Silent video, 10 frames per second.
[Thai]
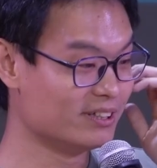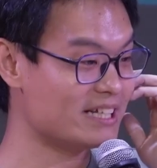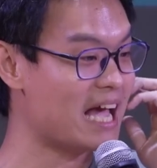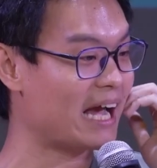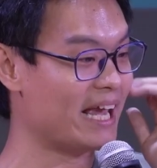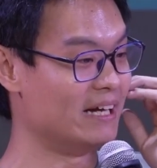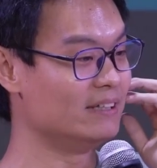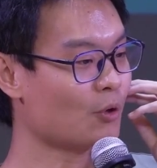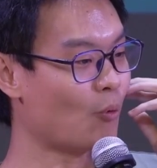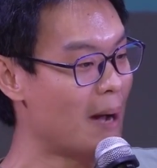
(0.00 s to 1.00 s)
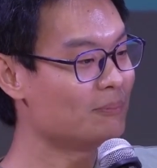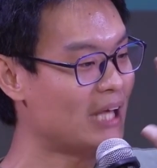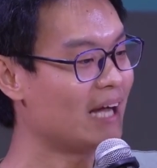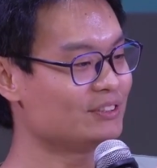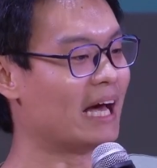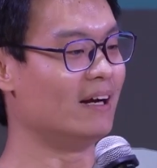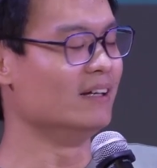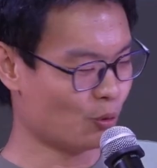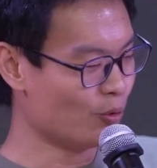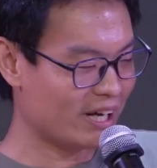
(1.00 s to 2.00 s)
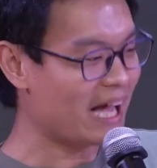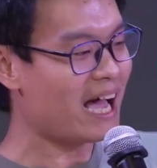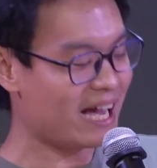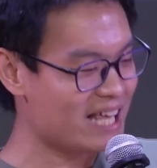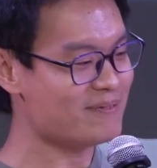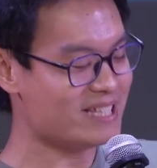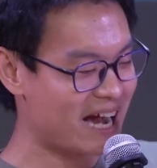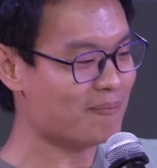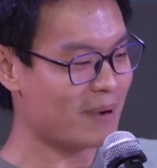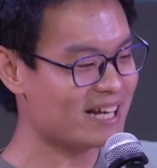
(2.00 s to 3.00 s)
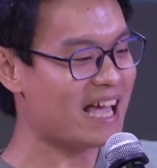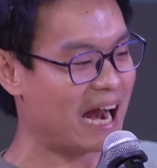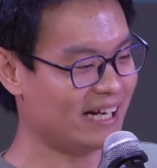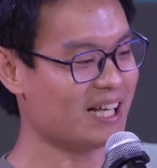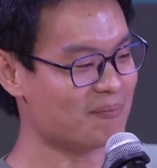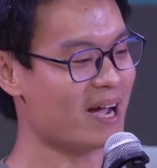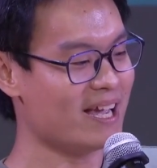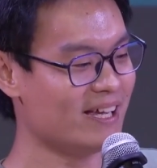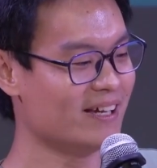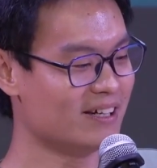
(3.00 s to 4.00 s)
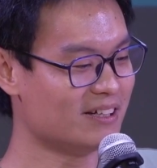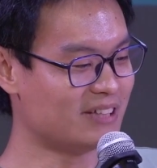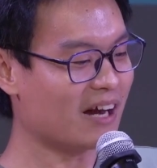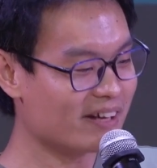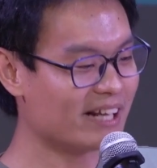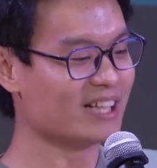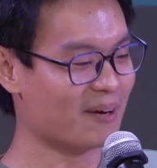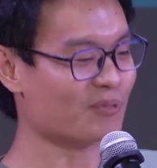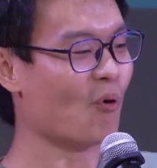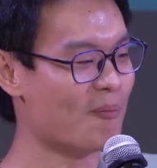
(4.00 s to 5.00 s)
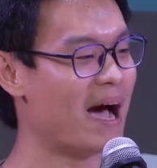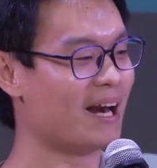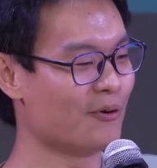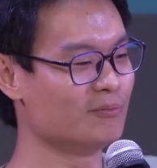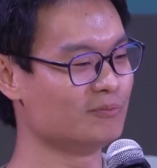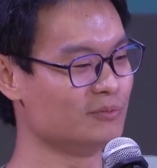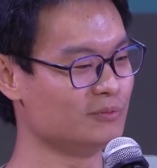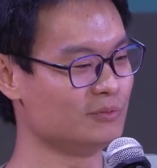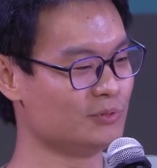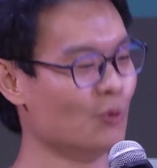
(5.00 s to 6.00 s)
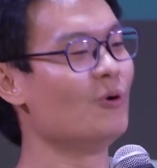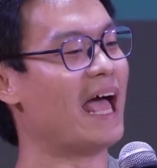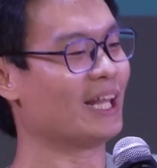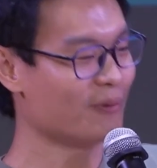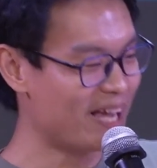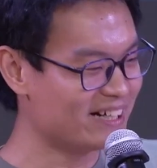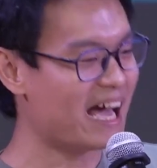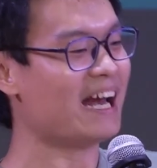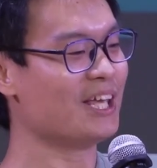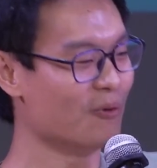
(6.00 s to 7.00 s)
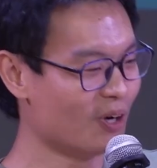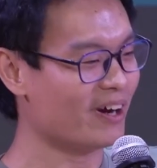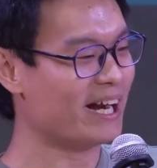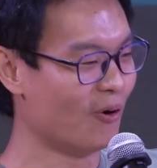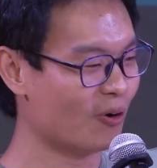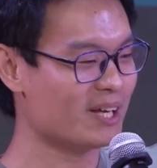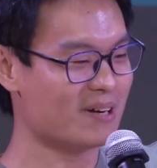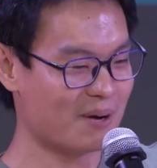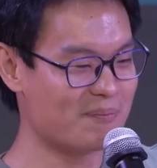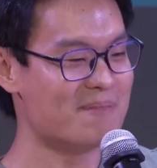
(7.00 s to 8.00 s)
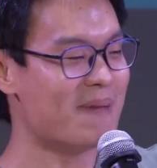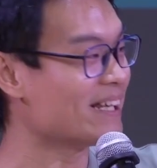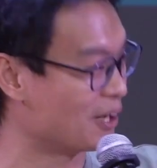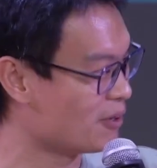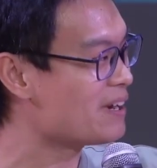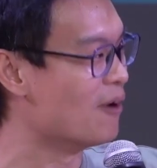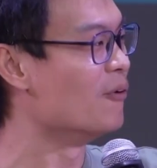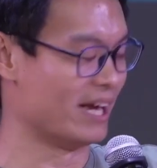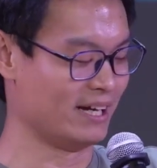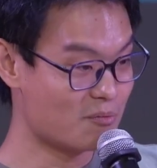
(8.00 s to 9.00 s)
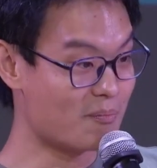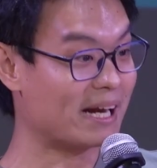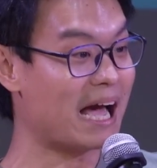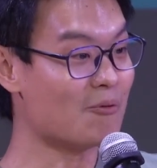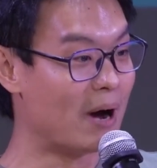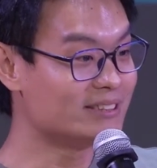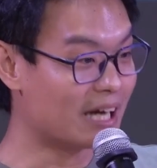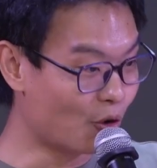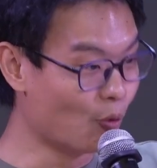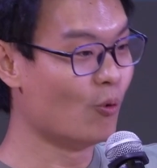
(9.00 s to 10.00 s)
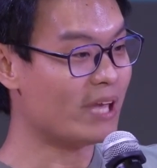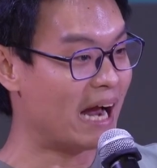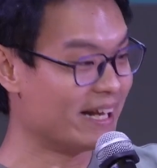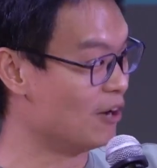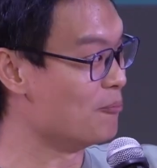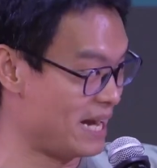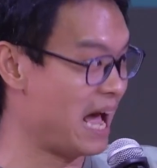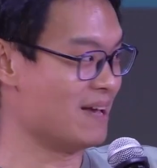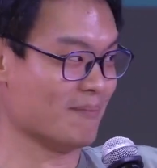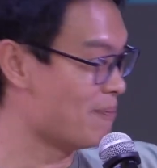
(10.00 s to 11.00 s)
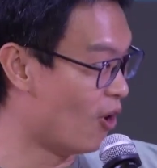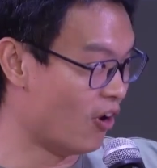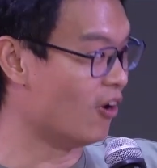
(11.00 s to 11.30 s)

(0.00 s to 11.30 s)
ถ้าอยากเห็นความสร้างสรรค์หรือคุณค่าอะไรอย่างบางอย่างที่ทำให้นักเรียนเติบโตมาแล้วดูแลตัวเองได้และอยู่รอดในโลกที่กำลังเปลี่ยนแปลงอย่างรวดเร็วเนี่ยมันคาดหวังจากครูอย่างเดียวไม่ได้ไม่พอ